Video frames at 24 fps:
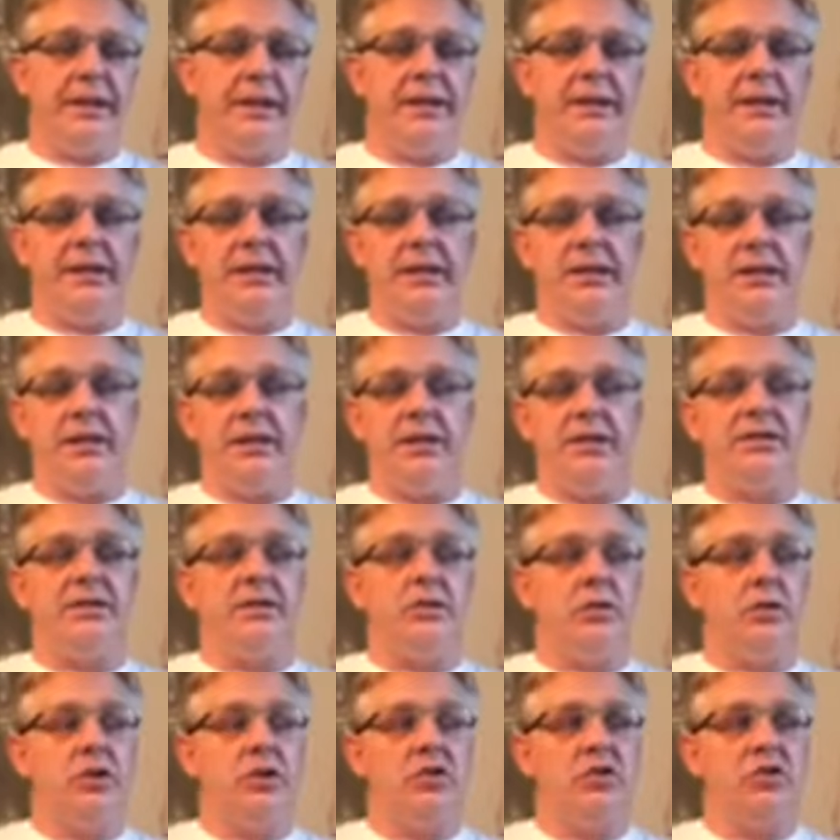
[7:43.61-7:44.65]
E,
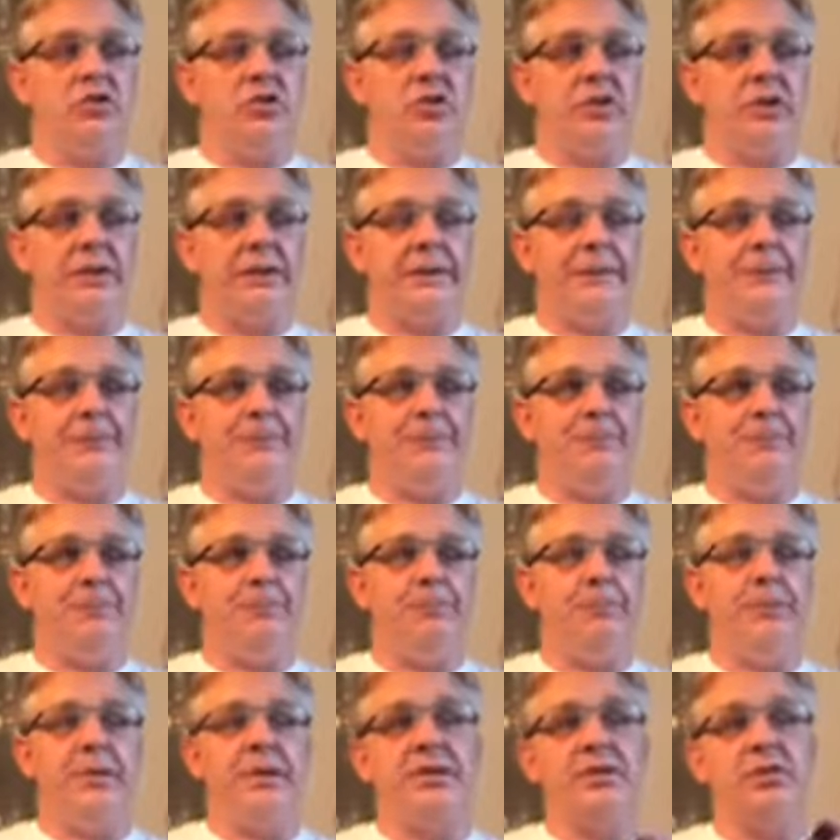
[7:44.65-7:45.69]
co jeszcze? Mm,
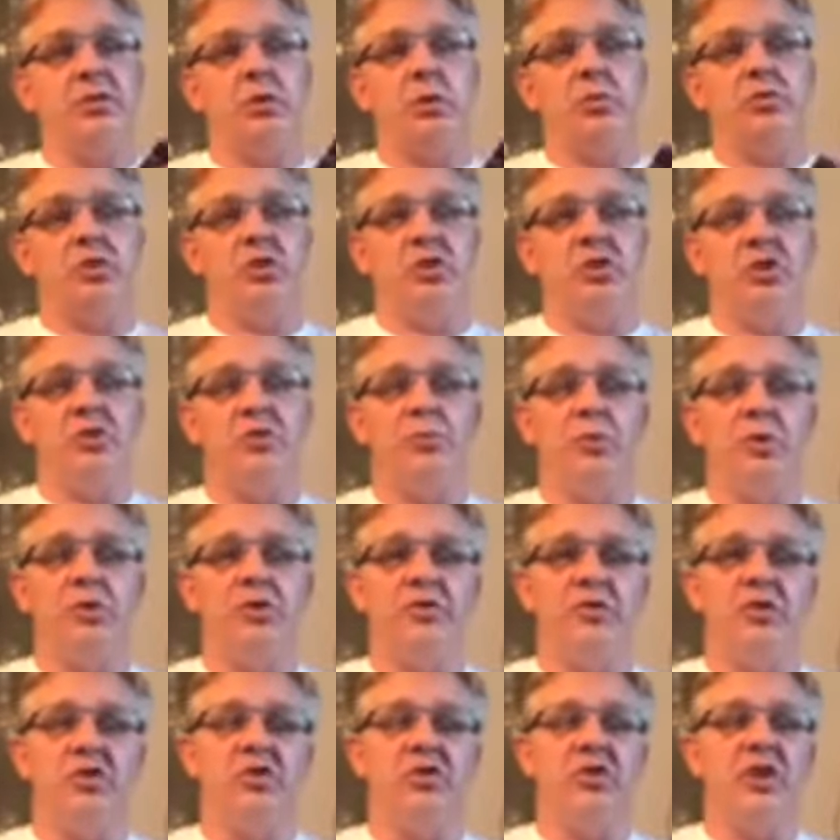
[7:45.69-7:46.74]
bardzo dobrze też
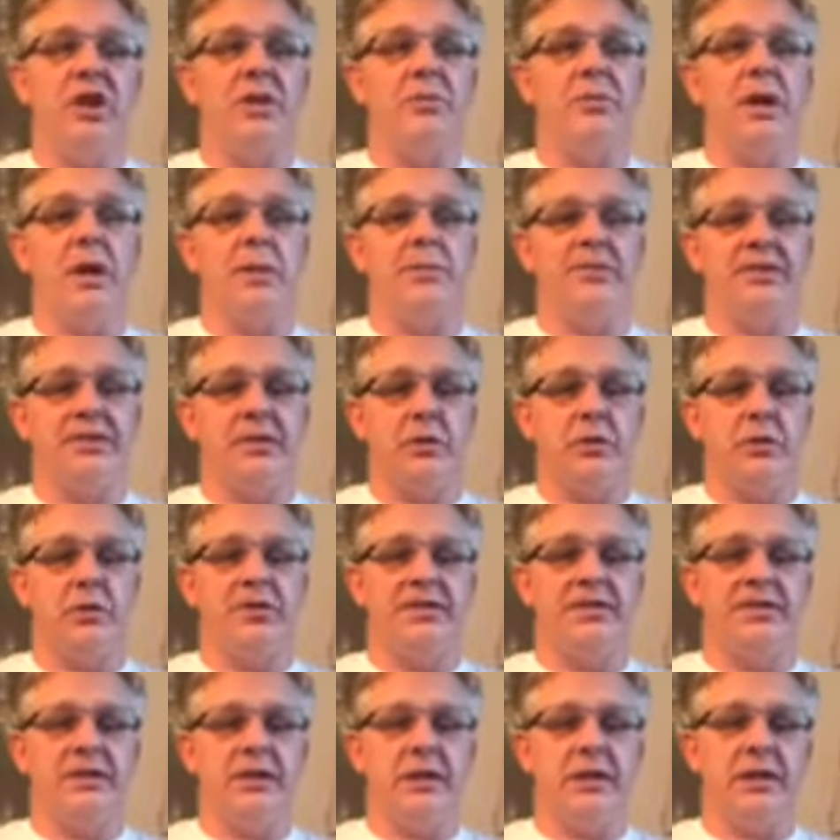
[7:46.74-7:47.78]
podwyższa jakby
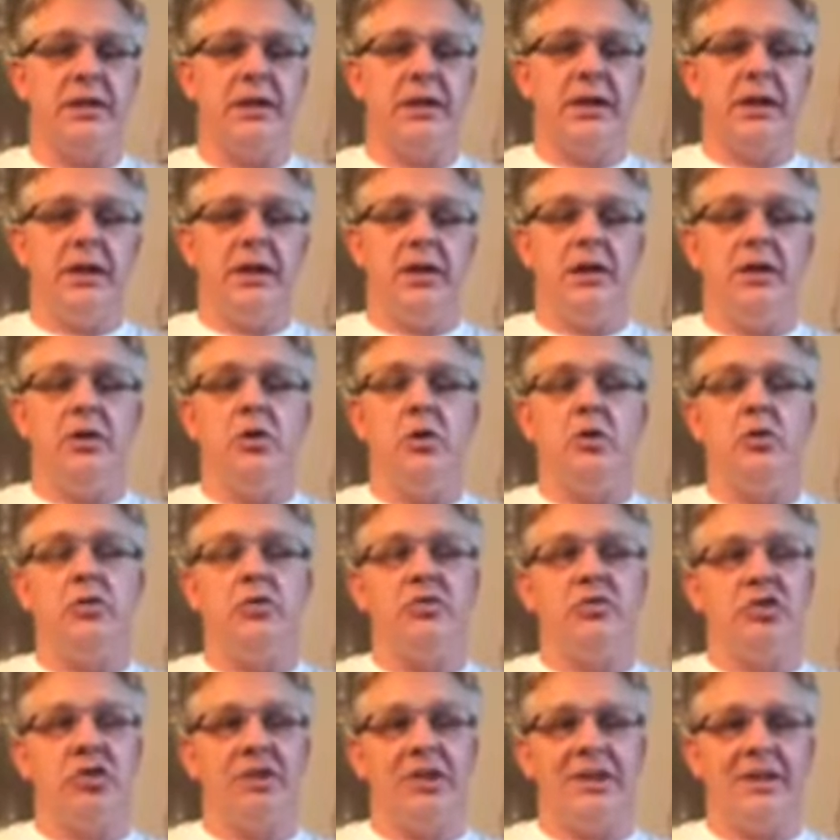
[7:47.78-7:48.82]
absorpcję e, jonów
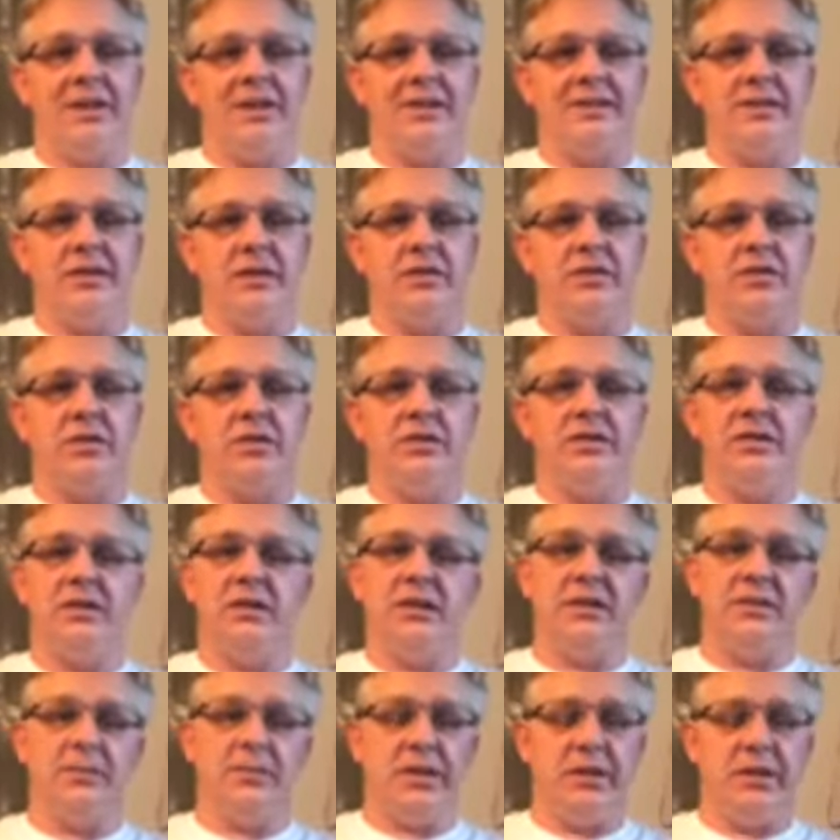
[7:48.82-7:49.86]
żelaza, co jest
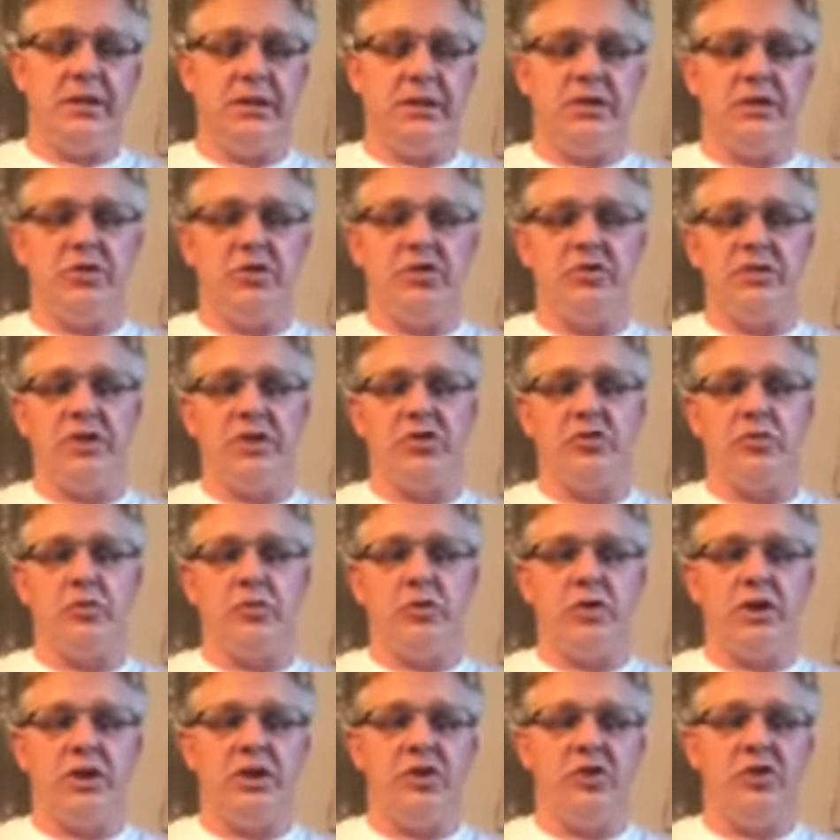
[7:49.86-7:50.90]
niezbędne też w naszym
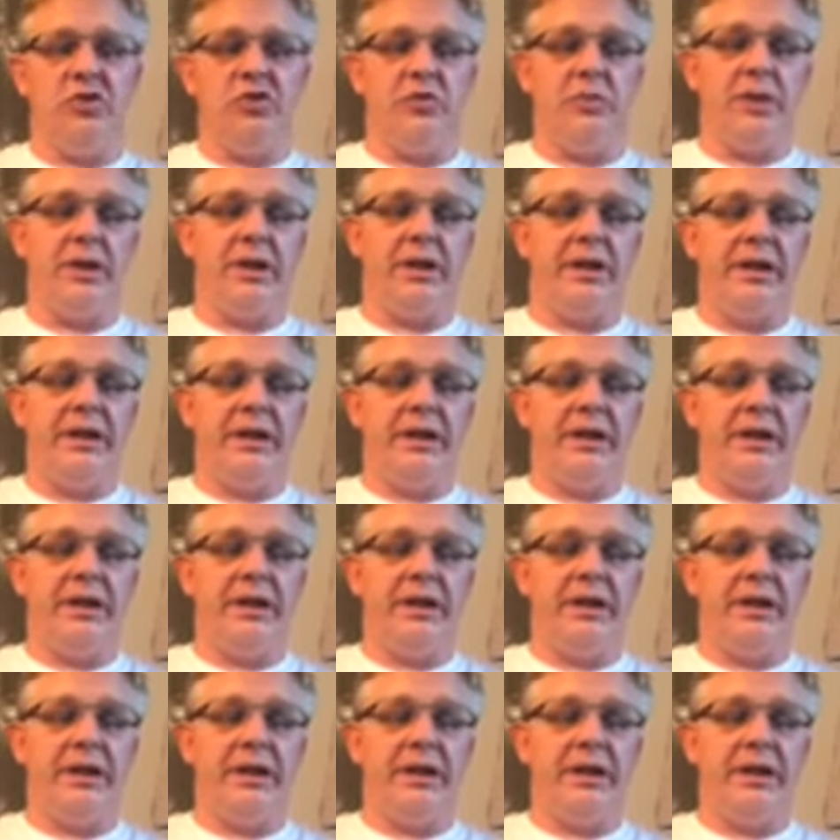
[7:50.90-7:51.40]
organizmie. E,